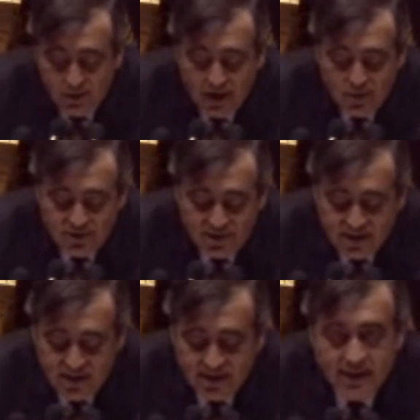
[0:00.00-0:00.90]
De la
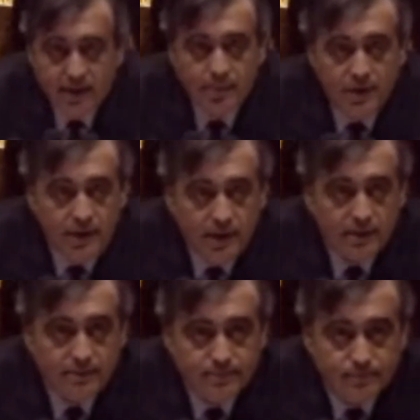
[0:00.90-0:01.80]
lucidité
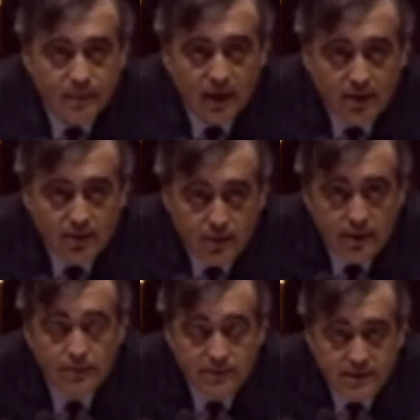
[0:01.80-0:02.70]
d'abord,
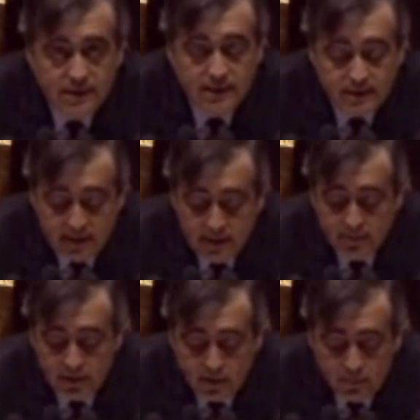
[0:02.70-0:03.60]
de la lucidité
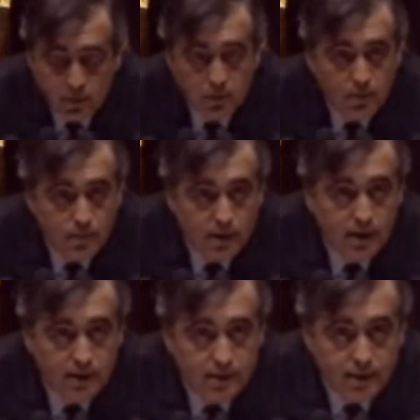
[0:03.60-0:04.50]
d'abord pour
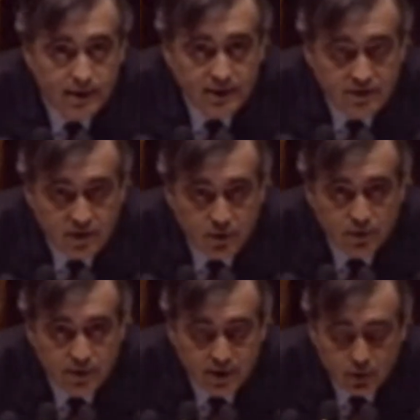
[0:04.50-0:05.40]
comprendre les
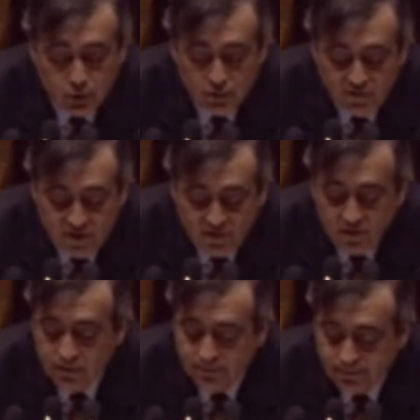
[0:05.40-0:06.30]
difficultés que nous
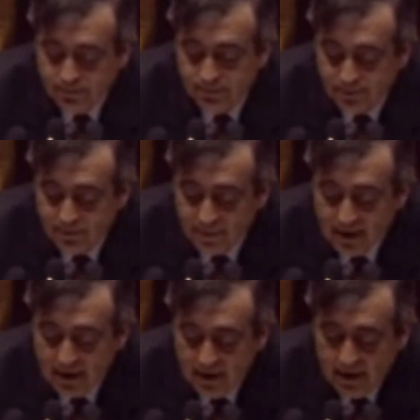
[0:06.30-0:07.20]
vivons
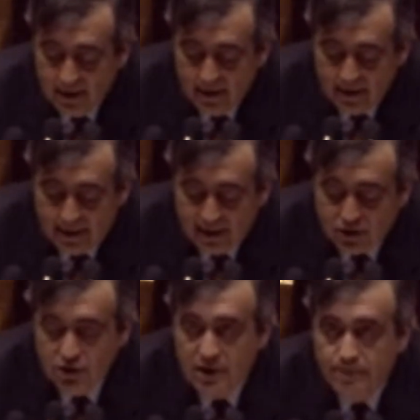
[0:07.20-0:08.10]

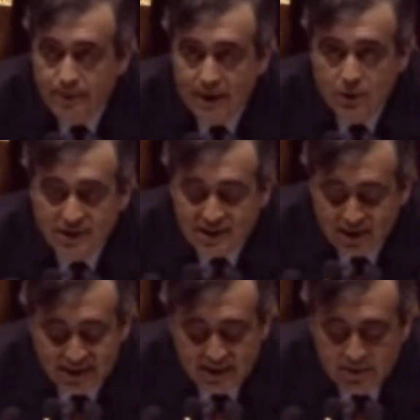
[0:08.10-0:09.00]
car ce n'est pas le
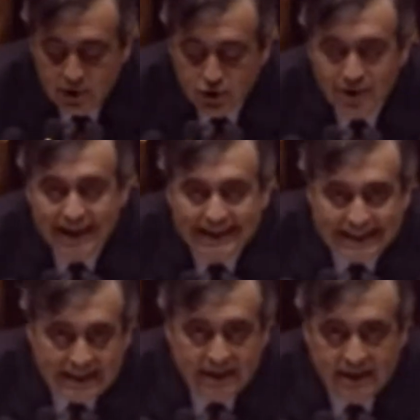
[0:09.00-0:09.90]
sentiment de la
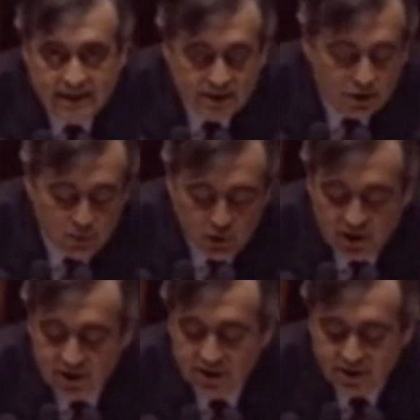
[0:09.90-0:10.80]
crise, comme
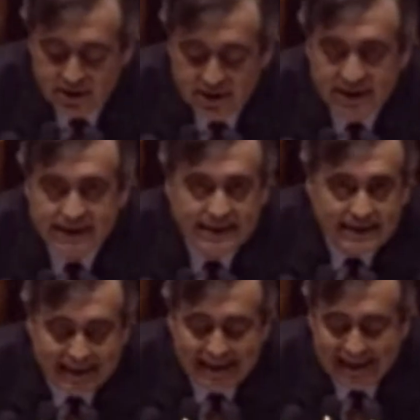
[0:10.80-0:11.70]
on l'entend dire, qui
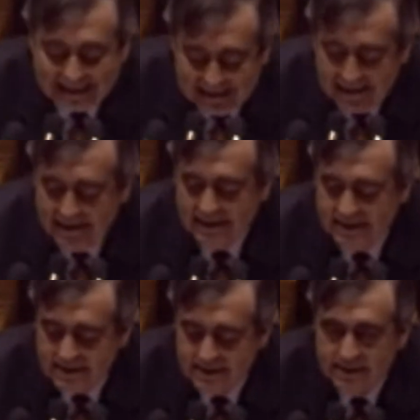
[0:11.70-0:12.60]
crée la
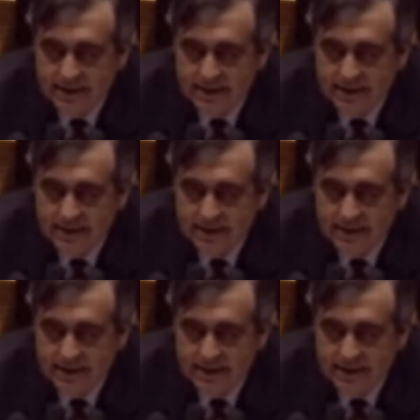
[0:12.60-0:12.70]
crise.